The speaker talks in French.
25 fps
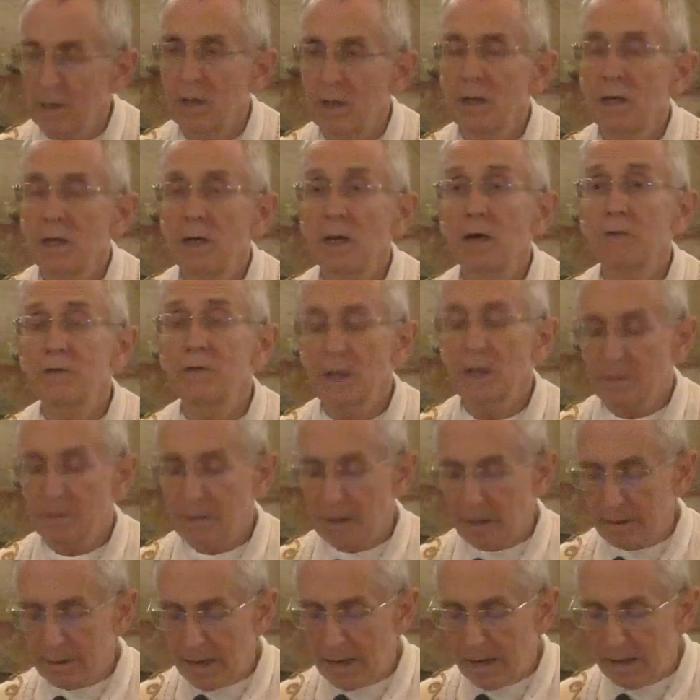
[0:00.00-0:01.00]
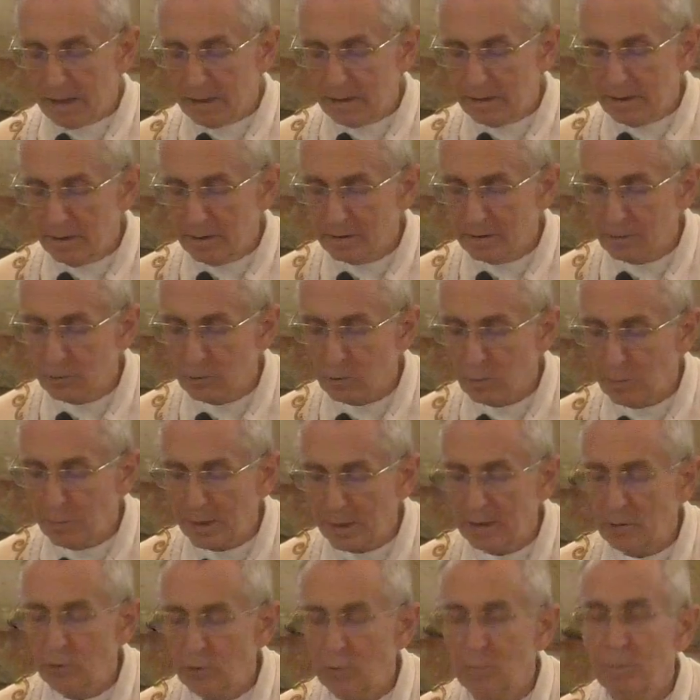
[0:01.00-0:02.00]
la vie éternelle qui était auprès
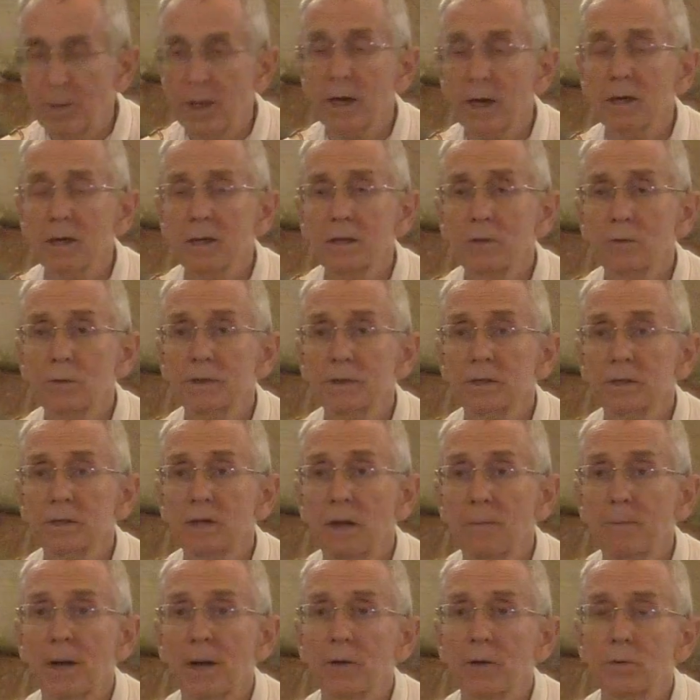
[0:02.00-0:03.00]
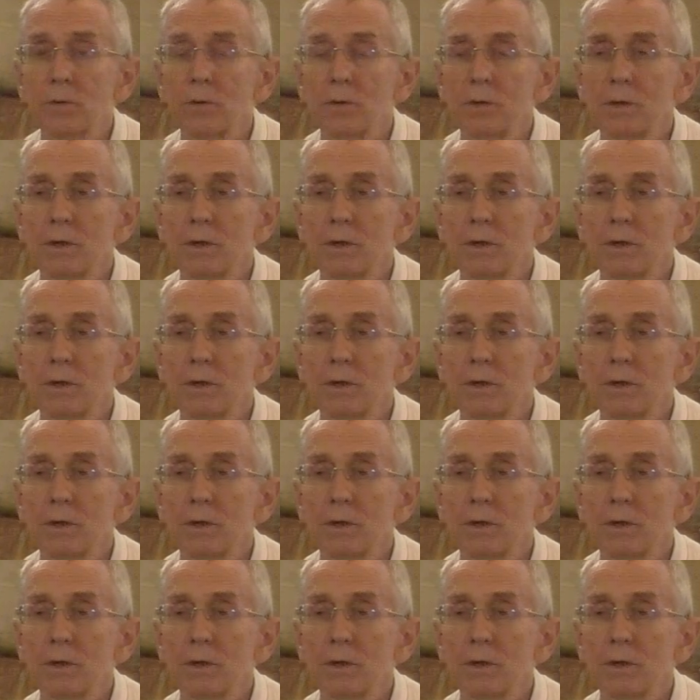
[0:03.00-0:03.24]
du Père et qui nous est apparue.